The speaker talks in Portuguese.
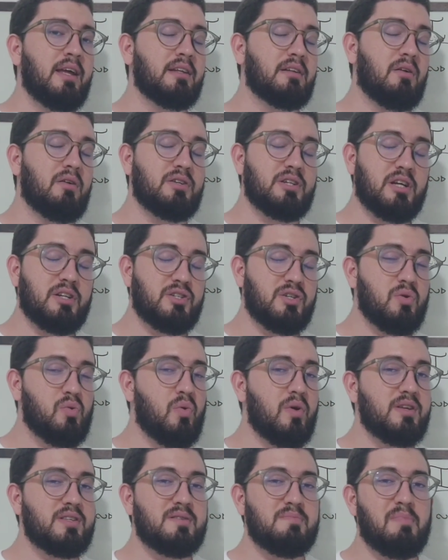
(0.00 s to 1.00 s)
Então, eles já tinham
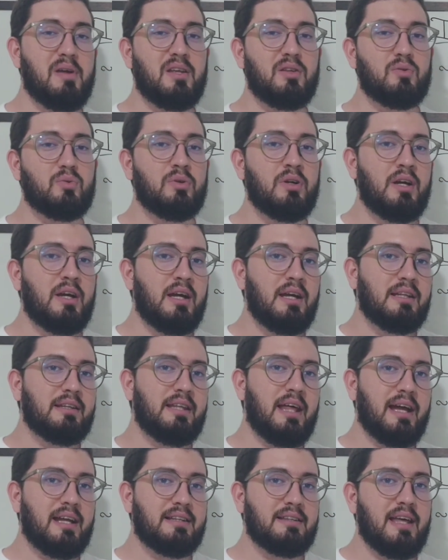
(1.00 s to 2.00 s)
conhecimento
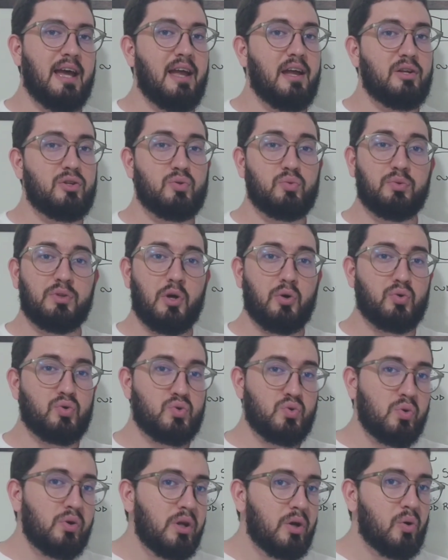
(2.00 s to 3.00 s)
da ideia de um
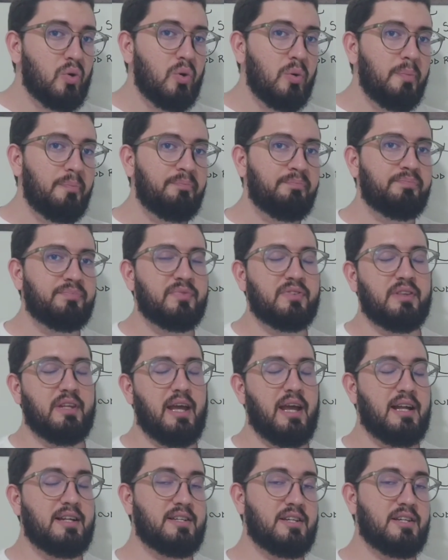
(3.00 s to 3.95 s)
Deus único, né?